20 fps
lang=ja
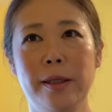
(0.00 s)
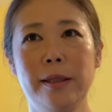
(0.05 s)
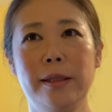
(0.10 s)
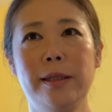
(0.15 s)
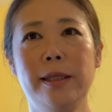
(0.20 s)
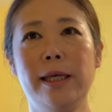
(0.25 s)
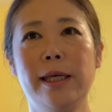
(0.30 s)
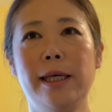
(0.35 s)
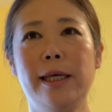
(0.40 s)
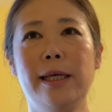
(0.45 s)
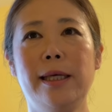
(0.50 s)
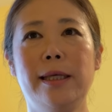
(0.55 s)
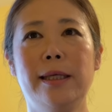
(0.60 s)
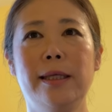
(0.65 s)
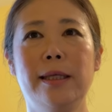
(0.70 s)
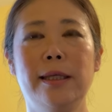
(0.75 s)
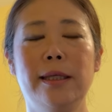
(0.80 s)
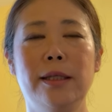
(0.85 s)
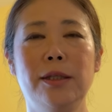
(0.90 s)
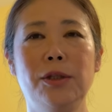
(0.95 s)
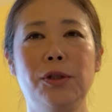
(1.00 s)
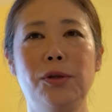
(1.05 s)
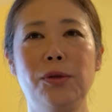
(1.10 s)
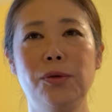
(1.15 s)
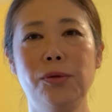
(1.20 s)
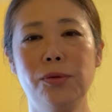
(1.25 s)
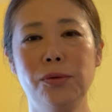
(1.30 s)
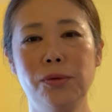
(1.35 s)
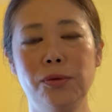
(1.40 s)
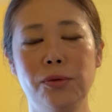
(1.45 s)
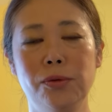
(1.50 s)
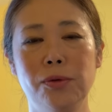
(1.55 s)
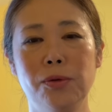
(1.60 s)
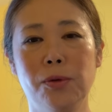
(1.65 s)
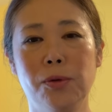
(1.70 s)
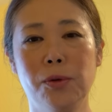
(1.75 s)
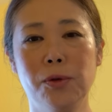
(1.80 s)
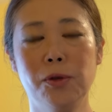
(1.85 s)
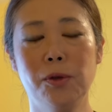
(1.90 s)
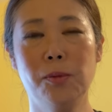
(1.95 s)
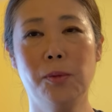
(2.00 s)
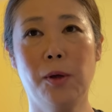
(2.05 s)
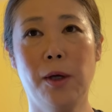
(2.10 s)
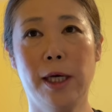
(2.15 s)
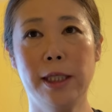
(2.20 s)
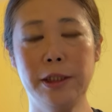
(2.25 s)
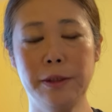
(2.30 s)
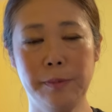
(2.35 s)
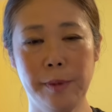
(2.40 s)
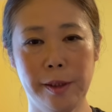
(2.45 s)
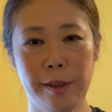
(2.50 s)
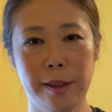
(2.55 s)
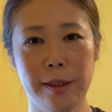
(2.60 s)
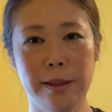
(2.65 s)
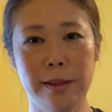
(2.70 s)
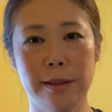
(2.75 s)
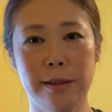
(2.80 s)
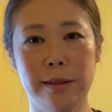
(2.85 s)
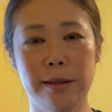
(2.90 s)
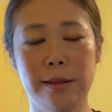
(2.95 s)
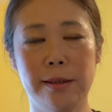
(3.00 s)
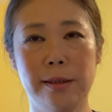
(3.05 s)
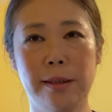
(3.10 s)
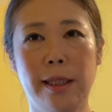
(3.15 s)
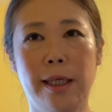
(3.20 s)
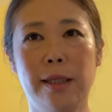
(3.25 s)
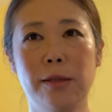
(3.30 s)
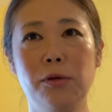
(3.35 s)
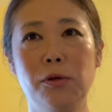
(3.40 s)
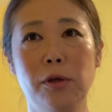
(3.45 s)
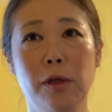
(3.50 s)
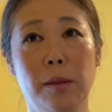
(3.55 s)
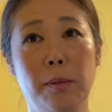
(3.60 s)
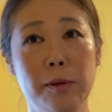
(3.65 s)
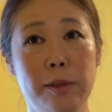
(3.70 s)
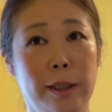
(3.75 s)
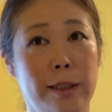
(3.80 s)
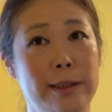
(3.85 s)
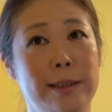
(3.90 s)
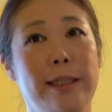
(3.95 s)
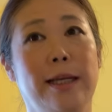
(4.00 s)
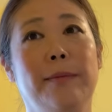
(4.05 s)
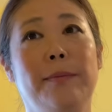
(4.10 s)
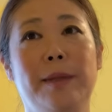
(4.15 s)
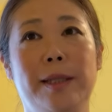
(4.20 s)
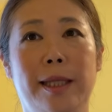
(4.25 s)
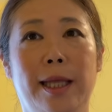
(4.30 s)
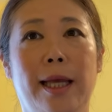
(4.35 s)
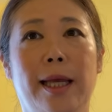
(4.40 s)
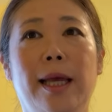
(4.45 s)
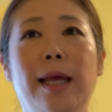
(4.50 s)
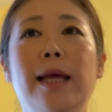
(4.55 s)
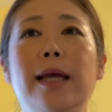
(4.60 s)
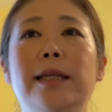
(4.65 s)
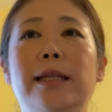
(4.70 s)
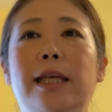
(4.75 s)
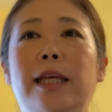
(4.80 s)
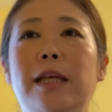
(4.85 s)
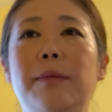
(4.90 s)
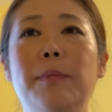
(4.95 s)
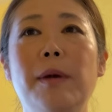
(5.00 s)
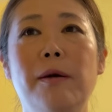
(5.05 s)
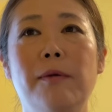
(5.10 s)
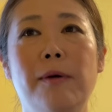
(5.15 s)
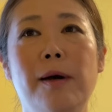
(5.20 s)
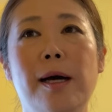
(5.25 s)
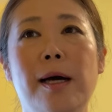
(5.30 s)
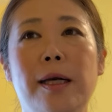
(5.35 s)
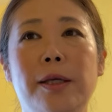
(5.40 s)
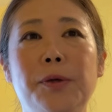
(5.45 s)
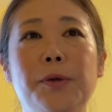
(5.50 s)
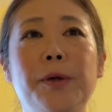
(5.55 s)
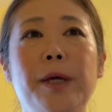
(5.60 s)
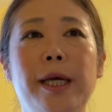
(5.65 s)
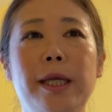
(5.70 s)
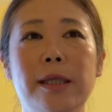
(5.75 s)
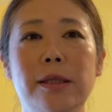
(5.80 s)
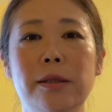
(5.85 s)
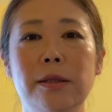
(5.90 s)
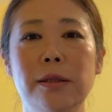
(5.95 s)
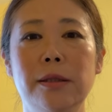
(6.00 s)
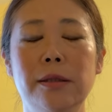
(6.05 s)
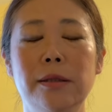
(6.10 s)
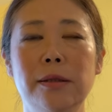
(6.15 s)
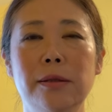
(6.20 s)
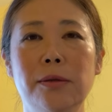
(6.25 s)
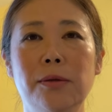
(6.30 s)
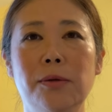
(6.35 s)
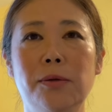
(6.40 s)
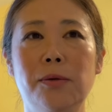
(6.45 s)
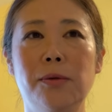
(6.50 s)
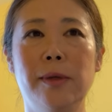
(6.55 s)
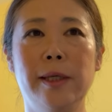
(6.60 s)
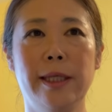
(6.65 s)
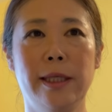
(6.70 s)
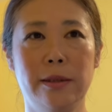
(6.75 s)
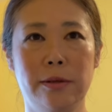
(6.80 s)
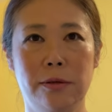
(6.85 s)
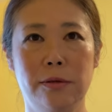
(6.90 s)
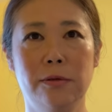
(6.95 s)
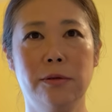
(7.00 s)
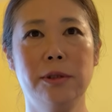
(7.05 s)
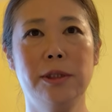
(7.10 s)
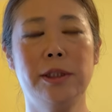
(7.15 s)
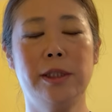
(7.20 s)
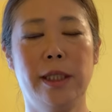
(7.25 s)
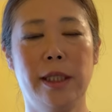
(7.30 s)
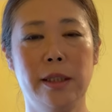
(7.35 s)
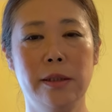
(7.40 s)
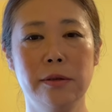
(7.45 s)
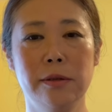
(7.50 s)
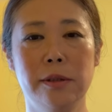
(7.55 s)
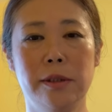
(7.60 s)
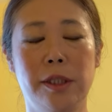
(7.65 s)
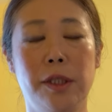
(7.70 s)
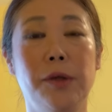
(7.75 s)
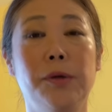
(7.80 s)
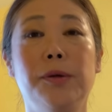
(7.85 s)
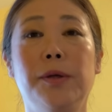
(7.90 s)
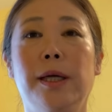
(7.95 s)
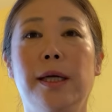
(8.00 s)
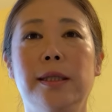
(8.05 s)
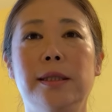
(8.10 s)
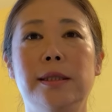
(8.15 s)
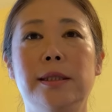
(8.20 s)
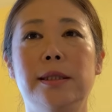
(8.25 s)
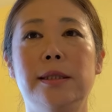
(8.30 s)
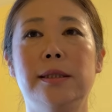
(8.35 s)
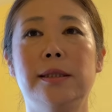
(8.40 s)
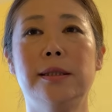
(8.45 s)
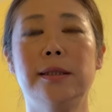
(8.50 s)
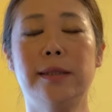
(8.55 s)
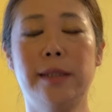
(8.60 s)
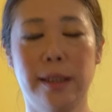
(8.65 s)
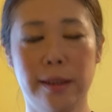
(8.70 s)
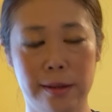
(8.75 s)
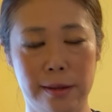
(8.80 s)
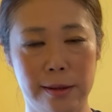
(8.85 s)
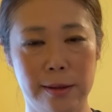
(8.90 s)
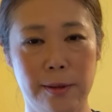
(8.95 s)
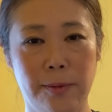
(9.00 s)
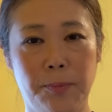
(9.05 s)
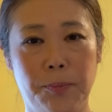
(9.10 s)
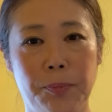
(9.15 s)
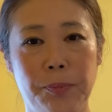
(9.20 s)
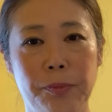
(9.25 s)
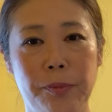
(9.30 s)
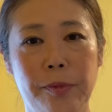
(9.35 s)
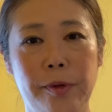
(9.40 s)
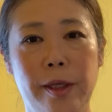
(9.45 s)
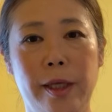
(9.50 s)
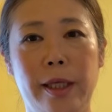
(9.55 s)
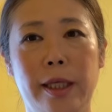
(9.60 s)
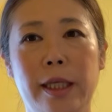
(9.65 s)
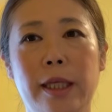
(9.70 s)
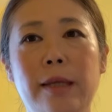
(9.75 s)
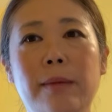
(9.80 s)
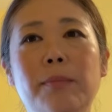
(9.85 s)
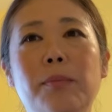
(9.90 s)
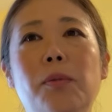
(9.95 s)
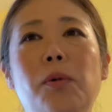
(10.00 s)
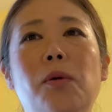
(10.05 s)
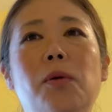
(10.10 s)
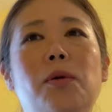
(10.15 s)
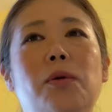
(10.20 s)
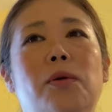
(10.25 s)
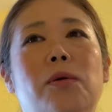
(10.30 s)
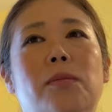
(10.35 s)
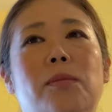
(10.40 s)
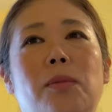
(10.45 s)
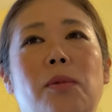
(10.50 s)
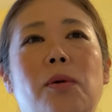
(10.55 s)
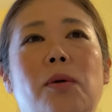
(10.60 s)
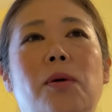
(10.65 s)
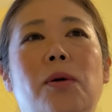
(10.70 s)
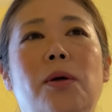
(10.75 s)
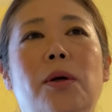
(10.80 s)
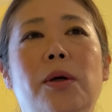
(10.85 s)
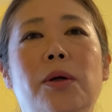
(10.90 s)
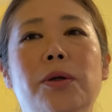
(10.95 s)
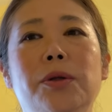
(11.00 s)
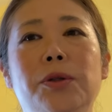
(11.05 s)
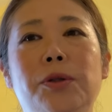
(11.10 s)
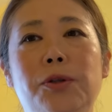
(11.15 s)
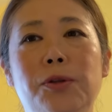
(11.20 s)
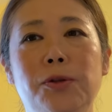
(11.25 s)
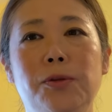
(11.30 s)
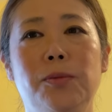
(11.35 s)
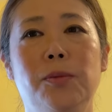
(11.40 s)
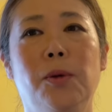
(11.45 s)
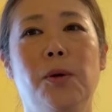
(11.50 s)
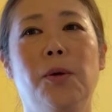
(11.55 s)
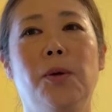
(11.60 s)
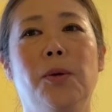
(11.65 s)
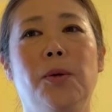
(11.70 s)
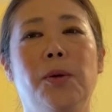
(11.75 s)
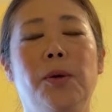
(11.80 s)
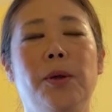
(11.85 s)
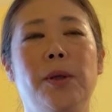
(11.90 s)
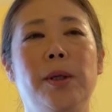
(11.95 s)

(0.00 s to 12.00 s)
で Q のことも初めて知って動画もたくさん見て、で今は予言の和訳をしているっていう感じです。で陰謀論も Q も